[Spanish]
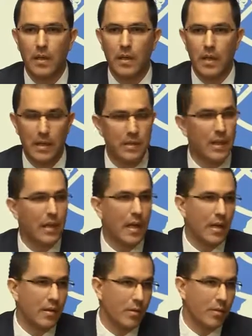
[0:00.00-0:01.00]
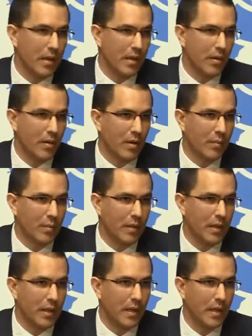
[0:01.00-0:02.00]
y sería ellos quien les
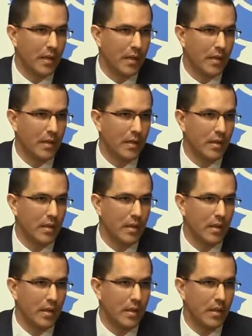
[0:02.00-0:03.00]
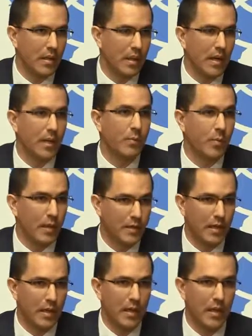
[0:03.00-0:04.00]
correspondería eh, la
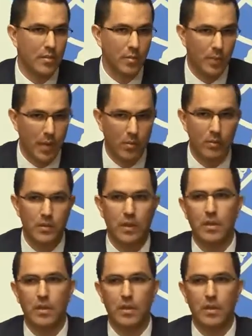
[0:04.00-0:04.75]
respuesta a su pregunta.